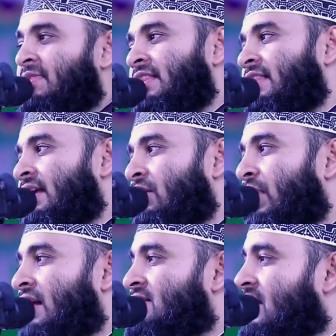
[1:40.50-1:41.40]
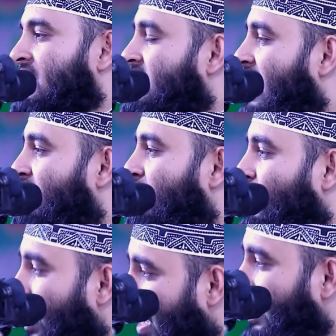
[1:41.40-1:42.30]
তিন দিন ওই আনসারি সাহাবি
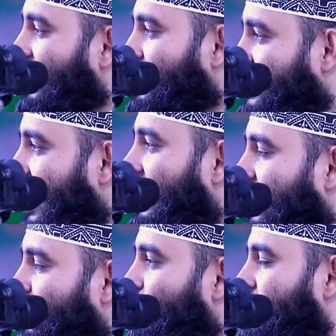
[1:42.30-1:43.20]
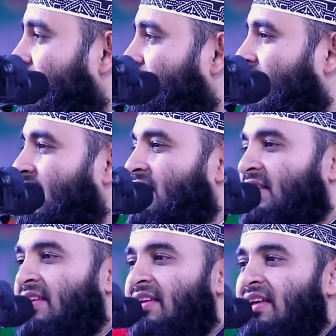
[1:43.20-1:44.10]
বলল আহলান ও সাহলান খুশ আমদেদ
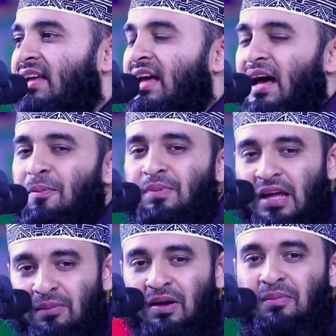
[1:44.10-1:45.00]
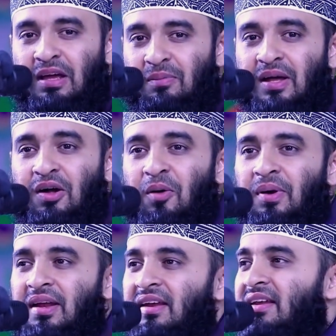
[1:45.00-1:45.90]
আপনি আমার মেহমান
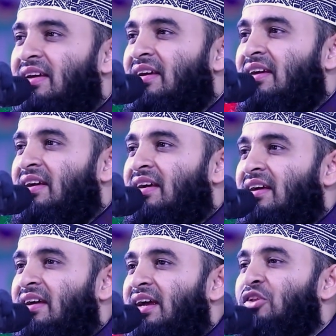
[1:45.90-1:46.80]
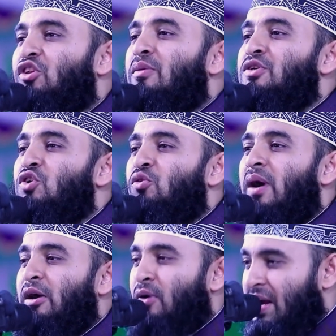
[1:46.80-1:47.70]
হবেন এটা তো আমার
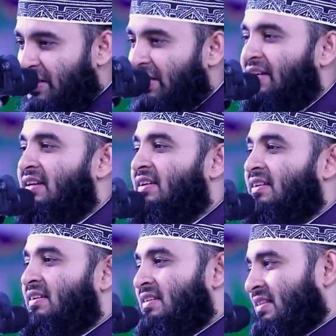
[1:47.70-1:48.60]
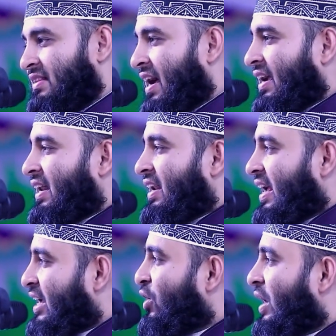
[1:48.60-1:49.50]
সৌভাগ্য আসেন থাকেন
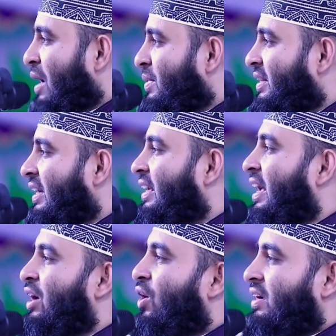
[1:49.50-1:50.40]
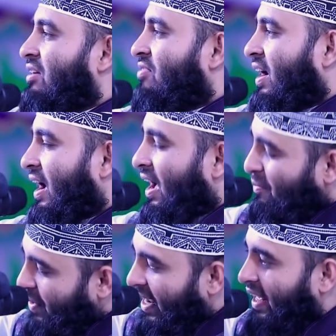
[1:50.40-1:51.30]
এই ঘরে আমি থাকি এই ঘরটা ফাঁকা
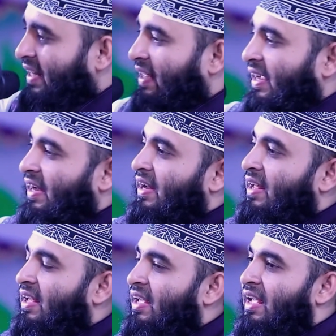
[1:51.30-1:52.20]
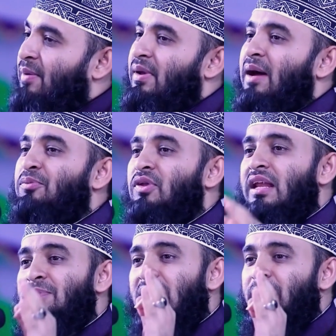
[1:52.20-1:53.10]
আপনি এখানে থাকেন এবার
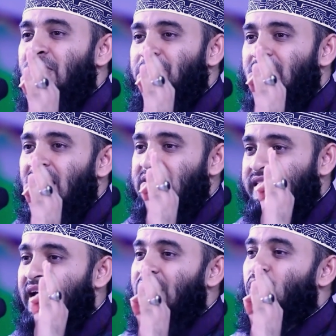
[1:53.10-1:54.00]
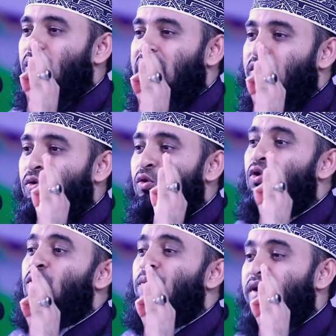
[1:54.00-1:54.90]
আবদুল্লাহ ইবনে আমর ইবনে আস খেয়াল করলেন কোন
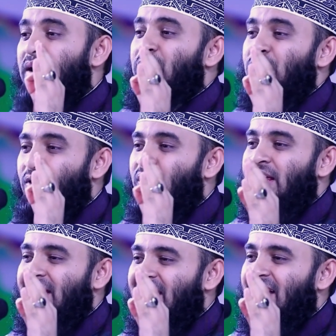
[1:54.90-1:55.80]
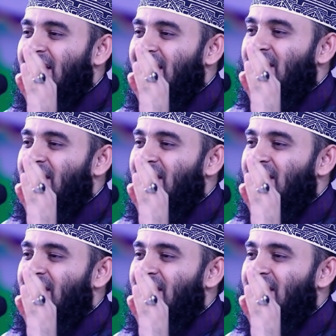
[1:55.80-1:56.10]
গোপন আমল করে কিনা